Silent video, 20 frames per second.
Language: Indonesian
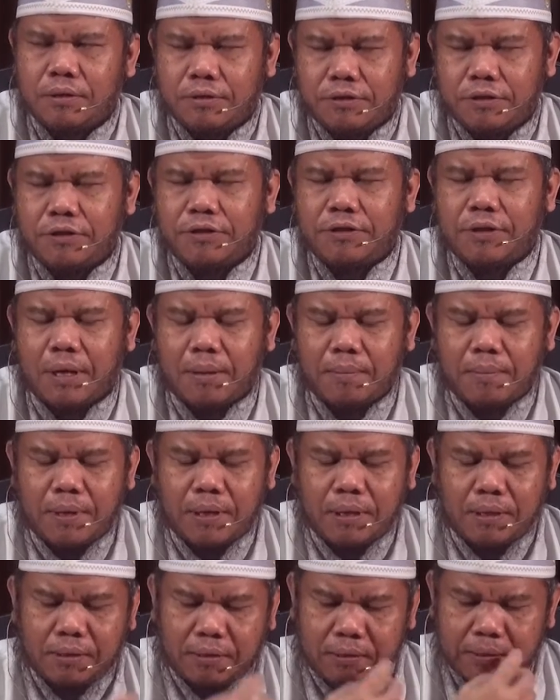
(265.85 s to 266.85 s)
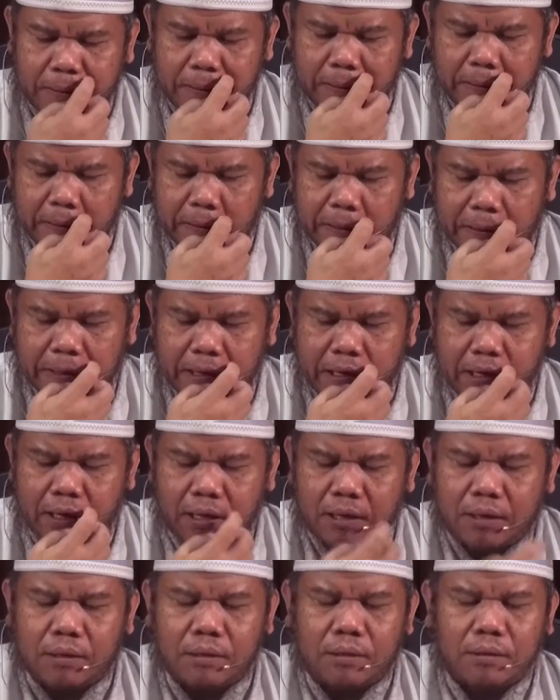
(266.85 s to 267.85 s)
sejaman
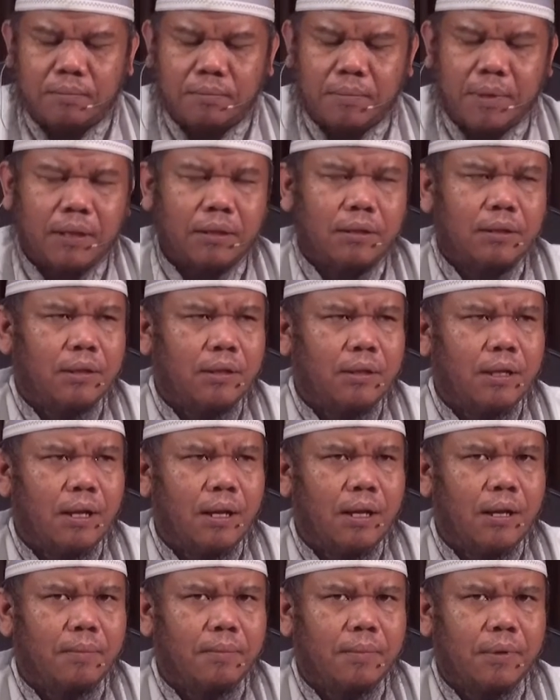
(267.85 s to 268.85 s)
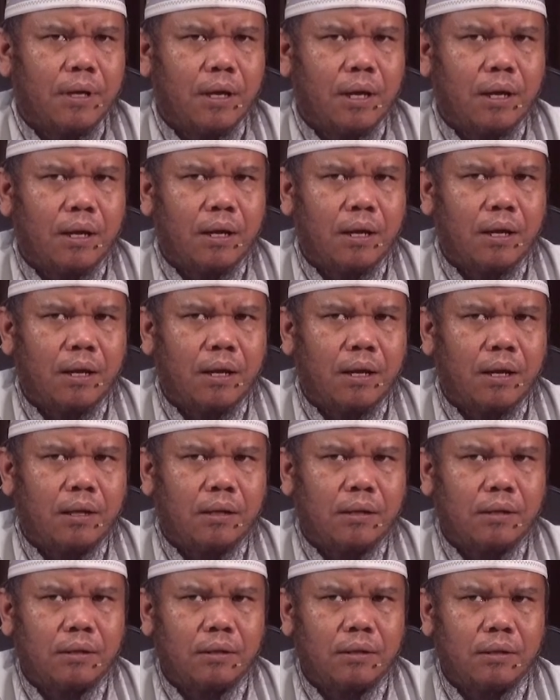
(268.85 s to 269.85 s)
dan mati dalam
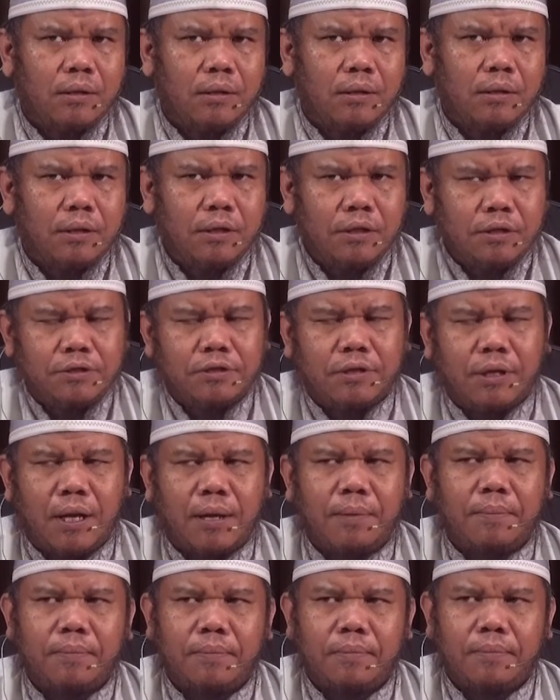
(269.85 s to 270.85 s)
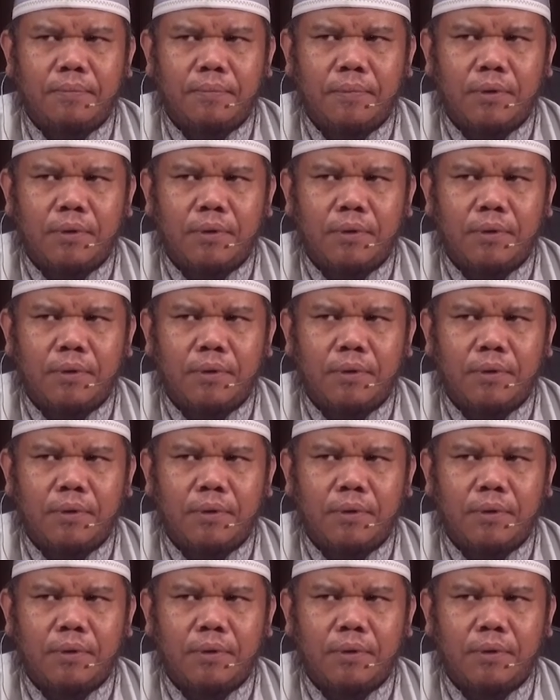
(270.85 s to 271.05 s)
keadaan Islam.